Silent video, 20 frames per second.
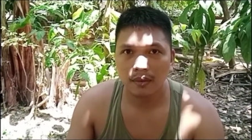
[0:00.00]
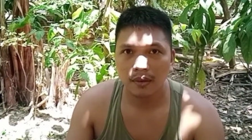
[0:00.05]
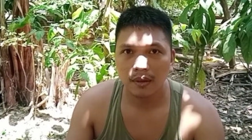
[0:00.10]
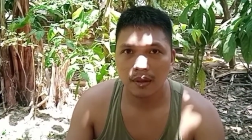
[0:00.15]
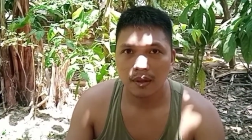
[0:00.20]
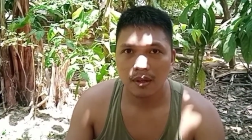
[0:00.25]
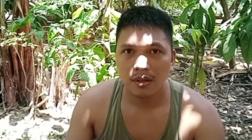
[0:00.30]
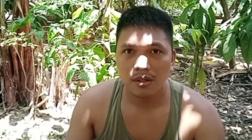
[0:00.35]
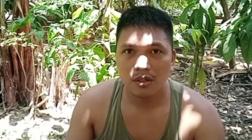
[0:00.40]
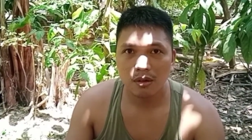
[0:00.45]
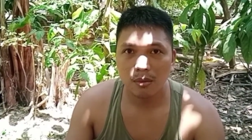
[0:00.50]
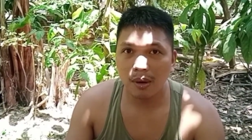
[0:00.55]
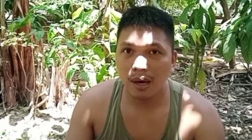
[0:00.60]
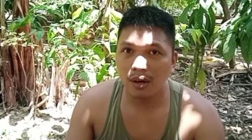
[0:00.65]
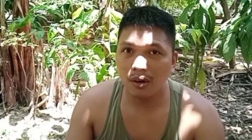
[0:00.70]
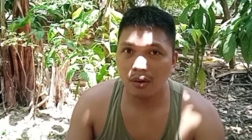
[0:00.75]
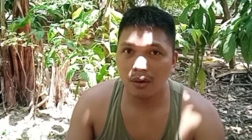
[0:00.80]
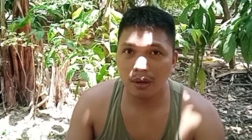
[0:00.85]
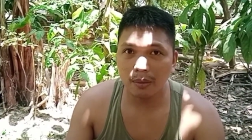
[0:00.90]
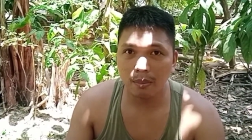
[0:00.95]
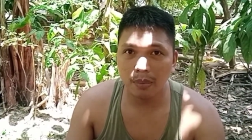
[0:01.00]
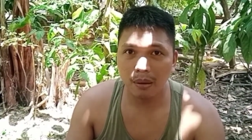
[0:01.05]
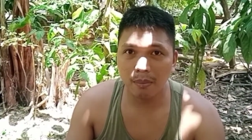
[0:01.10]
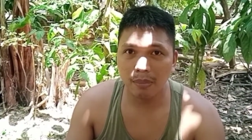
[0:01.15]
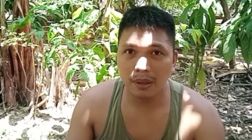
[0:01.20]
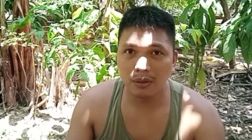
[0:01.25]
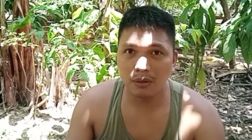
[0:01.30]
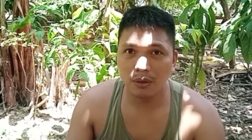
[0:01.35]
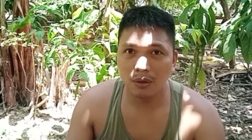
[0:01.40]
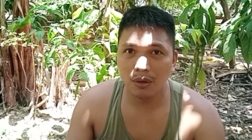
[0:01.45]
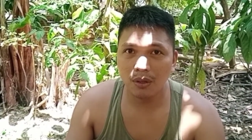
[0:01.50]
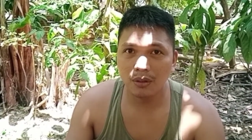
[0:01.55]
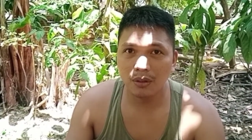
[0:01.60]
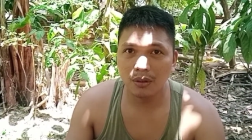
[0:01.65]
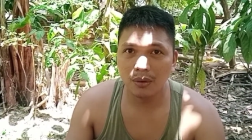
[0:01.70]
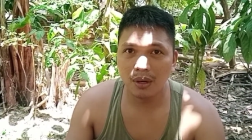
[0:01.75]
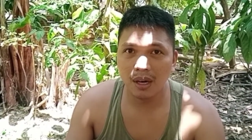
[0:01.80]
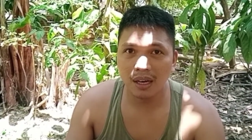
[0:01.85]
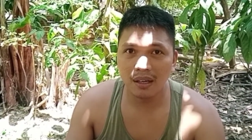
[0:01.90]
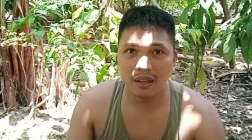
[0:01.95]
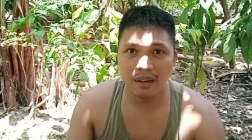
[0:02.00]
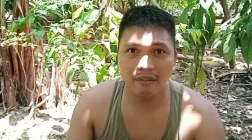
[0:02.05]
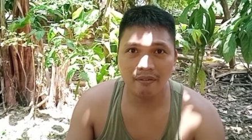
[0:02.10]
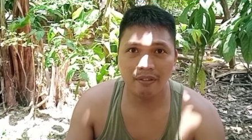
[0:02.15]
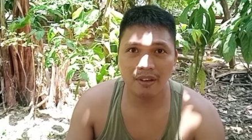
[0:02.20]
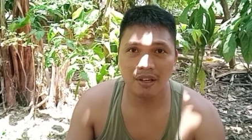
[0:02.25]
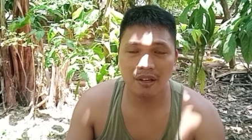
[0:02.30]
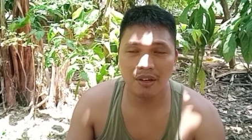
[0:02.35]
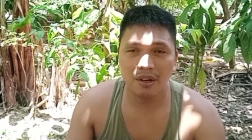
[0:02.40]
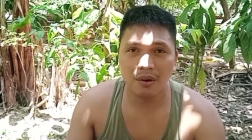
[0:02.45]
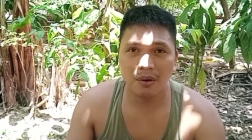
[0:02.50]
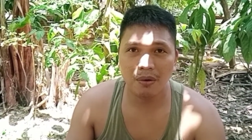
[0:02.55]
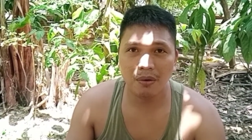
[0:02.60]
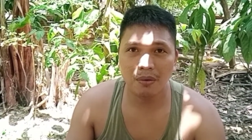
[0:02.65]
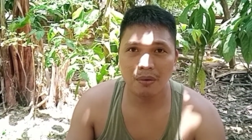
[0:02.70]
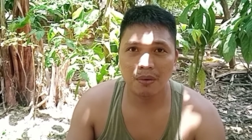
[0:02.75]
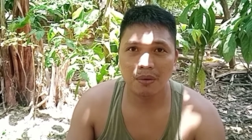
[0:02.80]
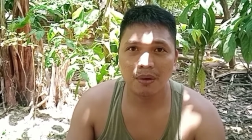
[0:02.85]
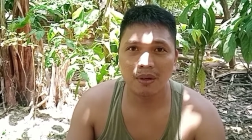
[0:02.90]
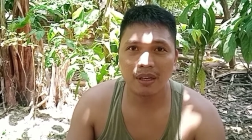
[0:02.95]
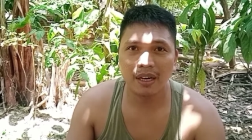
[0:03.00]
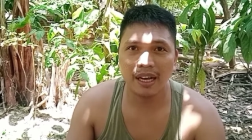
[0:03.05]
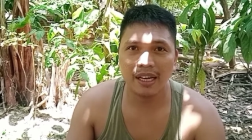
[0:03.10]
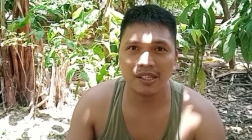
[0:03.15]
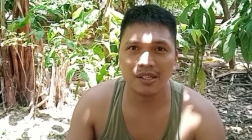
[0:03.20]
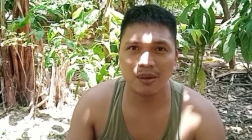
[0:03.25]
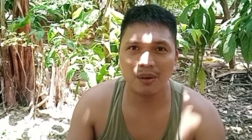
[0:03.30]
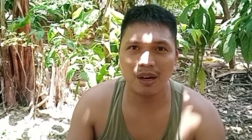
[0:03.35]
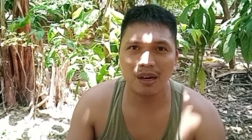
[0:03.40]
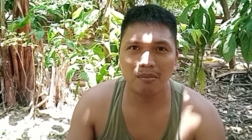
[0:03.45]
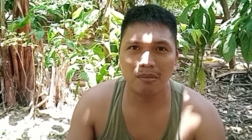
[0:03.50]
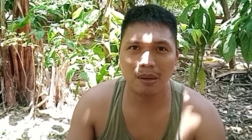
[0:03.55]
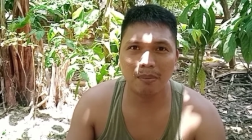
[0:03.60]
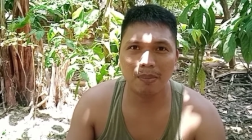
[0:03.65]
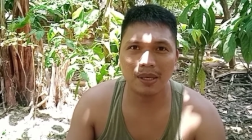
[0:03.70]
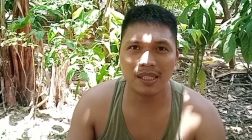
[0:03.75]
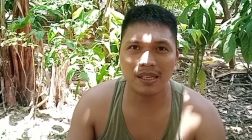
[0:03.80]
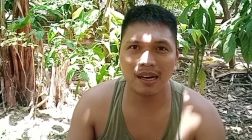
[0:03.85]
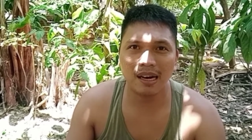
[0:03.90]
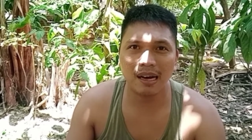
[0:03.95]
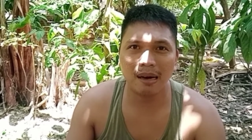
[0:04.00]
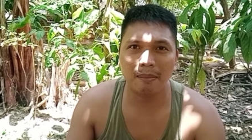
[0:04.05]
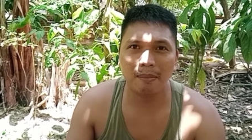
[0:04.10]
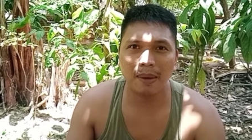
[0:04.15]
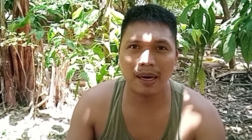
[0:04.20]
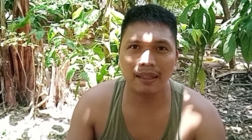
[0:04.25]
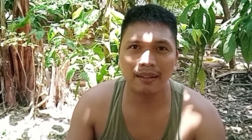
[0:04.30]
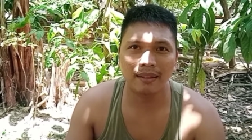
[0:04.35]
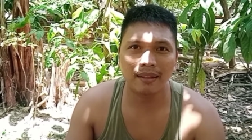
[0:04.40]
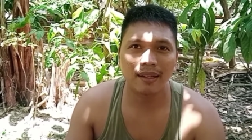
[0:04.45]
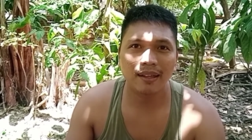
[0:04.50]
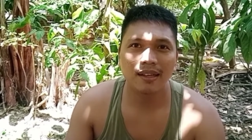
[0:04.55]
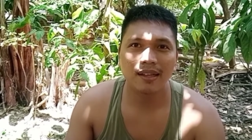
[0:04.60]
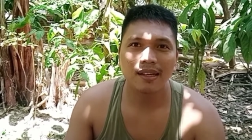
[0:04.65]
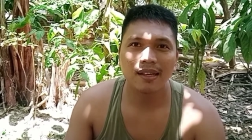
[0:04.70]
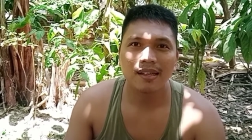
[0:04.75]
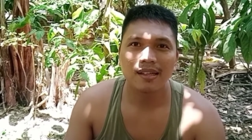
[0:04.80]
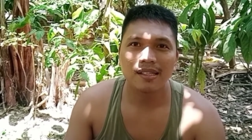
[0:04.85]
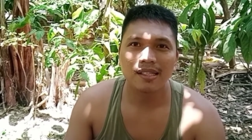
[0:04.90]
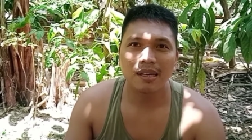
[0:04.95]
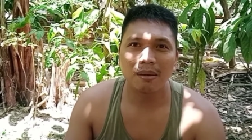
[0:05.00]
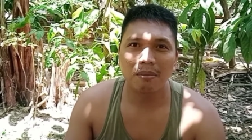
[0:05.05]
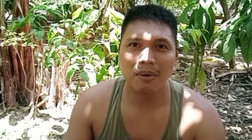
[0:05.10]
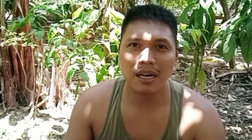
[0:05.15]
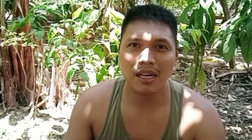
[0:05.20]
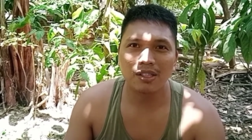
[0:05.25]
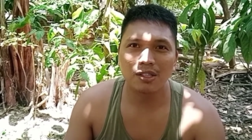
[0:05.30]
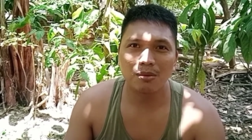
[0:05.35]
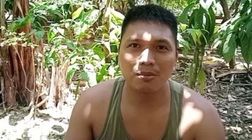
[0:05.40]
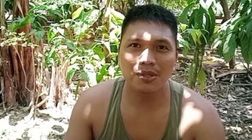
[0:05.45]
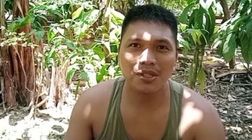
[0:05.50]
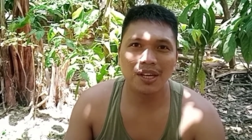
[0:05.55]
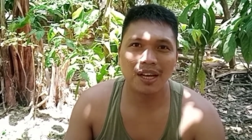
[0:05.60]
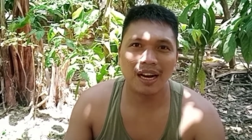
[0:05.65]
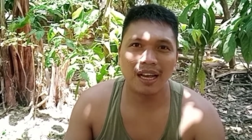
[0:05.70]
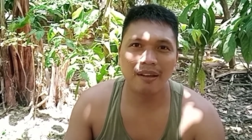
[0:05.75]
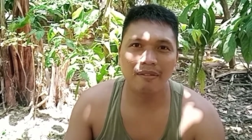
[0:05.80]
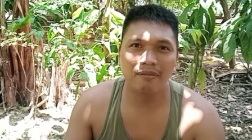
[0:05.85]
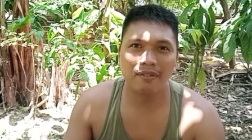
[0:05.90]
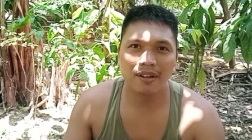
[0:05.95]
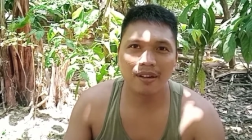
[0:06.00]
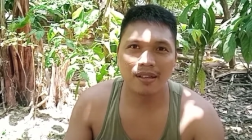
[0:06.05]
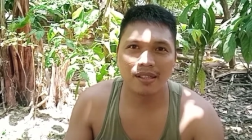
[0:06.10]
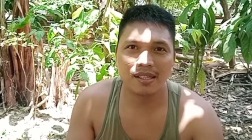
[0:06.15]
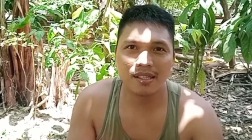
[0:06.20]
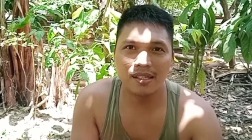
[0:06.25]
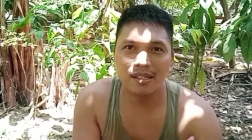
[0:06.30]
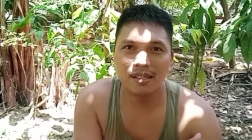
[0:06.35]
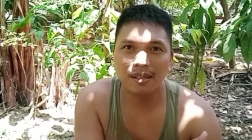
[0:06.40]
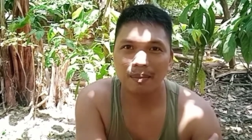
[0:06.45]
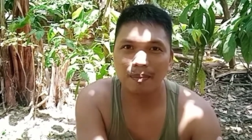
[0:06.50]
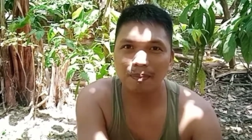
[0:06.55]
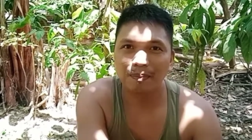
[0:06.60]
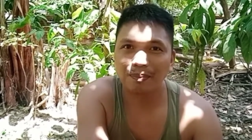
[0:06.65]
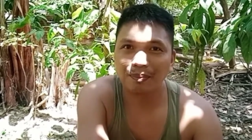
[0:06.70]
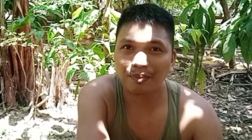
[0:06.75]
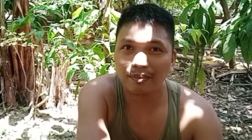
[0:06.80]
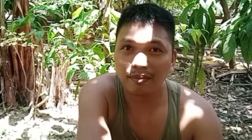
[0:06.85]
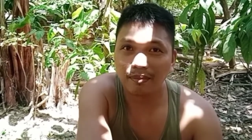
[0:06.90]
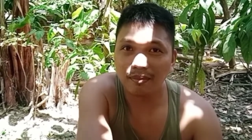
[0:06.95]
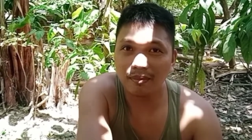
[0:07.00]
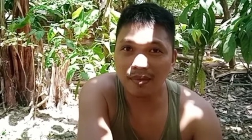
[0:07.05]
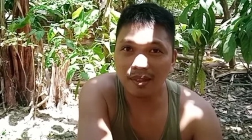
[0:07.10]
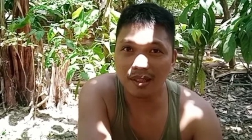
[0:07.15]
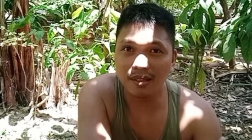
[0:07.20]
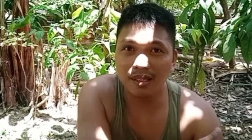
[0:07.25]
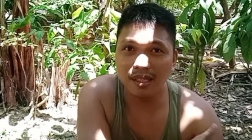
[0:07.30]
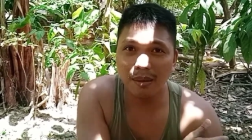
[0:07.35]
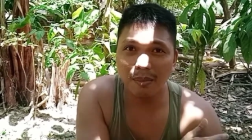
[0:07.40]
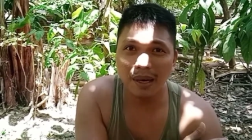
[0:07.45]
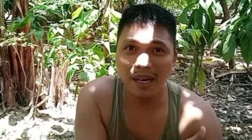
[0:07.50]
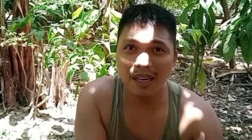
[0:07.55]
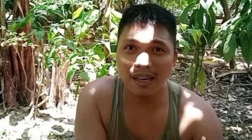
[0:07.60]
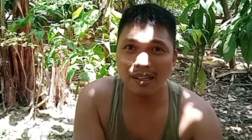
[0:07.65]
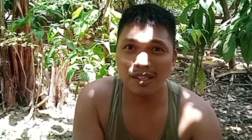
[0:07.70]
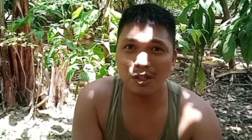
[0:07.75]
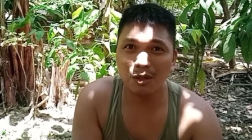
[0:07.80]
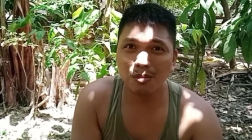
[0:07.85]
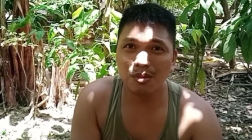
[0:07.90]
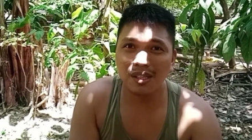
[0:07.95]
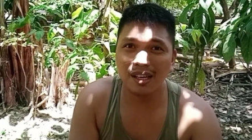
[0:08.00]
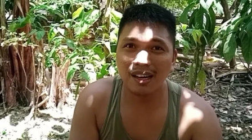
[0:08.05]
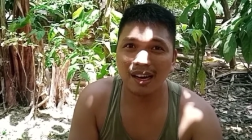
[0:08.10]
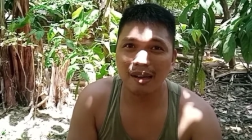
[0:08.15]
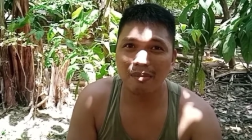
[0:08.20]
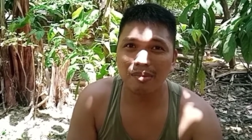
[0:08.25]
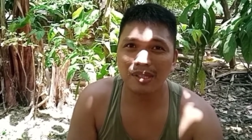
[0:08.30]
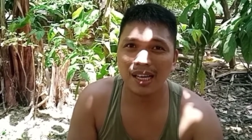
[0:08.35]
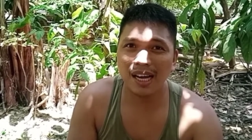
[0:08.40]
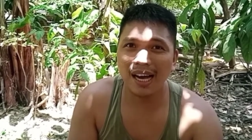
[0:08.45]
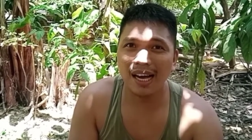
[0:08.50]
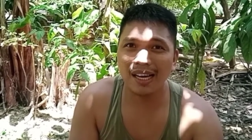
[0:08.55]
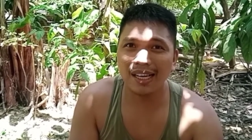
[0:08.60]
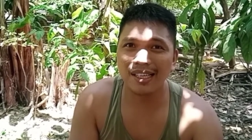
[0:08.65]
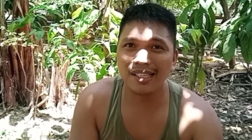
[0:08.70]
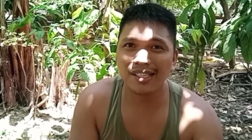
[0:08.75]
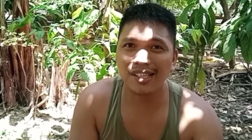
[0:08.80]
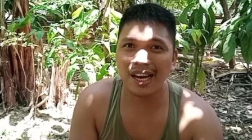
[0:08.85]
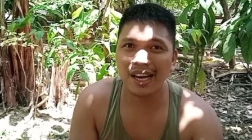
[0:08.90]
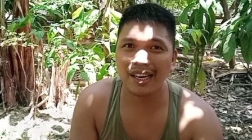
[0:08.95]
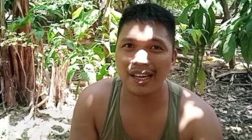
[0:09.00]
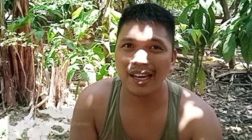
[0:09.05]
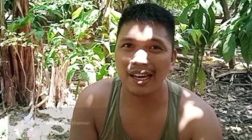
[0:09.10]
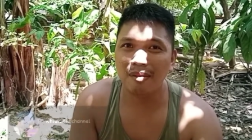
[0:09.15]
So bago ko ipagpatuloy itong aking video, nais ko lang magpasalamat sa mga subscribers sa mga nag-subscribe sa aking channel.